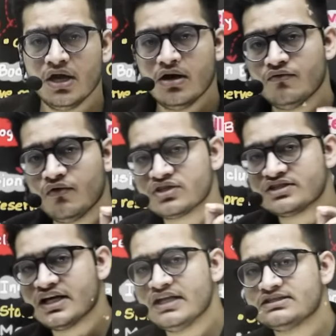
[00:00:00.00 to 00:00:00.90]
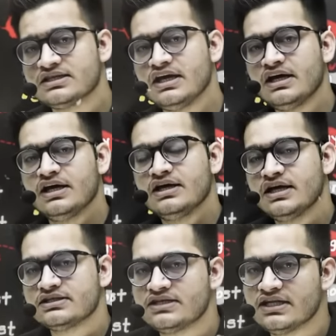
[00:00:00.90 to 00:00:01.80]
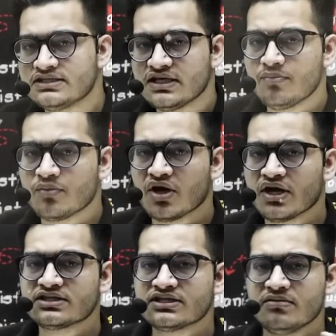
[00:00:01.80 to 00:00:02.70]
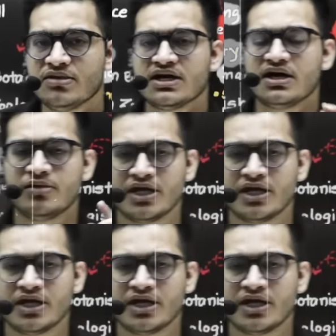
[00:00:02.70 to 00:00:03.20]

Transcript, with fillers: वो सेल्स के या सेल्स के प्रोडक्ट्स के मिलकर बने